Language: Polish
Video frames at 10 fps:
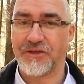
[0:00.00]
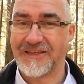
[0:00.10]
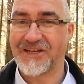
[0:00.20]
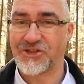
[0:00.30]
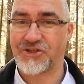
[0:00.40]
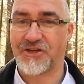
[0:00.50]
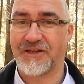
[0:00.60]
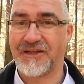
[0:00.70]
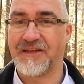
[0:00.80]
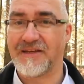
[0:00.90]

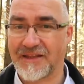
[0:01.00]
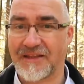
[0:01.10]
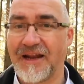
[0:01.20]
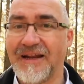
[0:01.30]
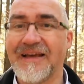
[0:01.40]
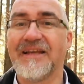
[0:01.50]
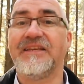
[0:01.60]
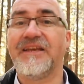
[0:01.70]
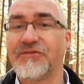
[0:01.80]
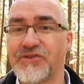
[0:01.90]
jeszcze i nadal,
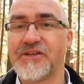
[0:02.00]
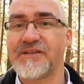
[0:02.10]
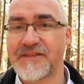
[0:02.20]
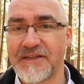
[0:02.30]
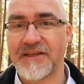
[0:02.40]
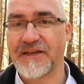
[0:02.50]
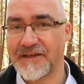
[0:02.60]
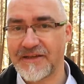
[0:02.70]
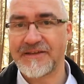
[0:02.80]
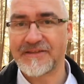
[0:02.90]
nie wszyscy
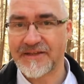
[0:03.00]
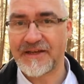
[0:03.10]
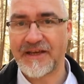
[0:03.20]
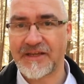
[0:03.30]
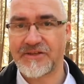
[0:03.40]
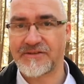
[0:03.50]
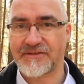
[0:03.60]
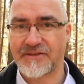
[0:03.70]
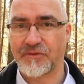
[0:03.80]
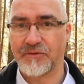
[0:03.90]
je sklejacie
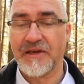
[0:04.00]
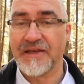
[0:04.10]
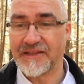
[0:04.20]
ze sobą.